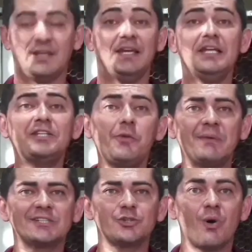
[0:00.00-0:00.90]
Então,
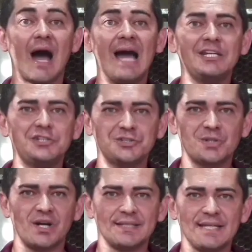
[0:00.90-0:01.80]
pessoal, a
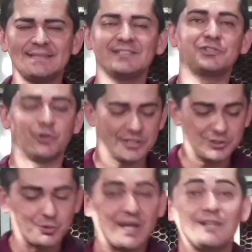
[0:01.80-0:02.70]
história desses dois
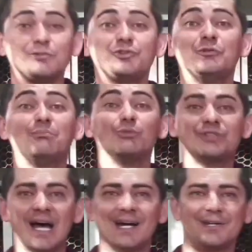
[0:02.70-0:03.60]
coelhos
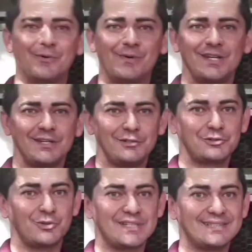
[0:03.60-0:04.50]
mudaram.
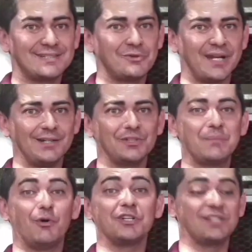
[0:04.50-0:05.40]
Estou aqui segurando
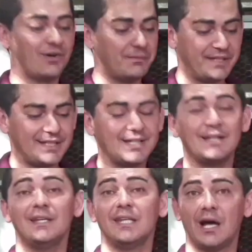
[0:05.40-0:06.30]
que pode dar uma briga
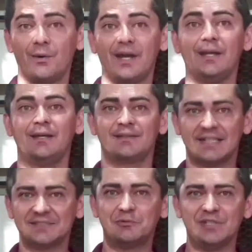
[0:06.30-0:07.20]
e não é
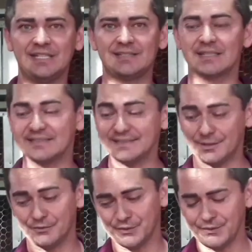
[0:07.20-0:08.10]
das bonitas,
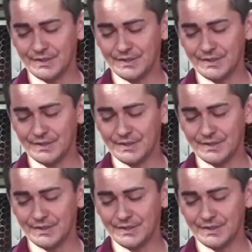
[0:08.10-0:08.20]
não, viu?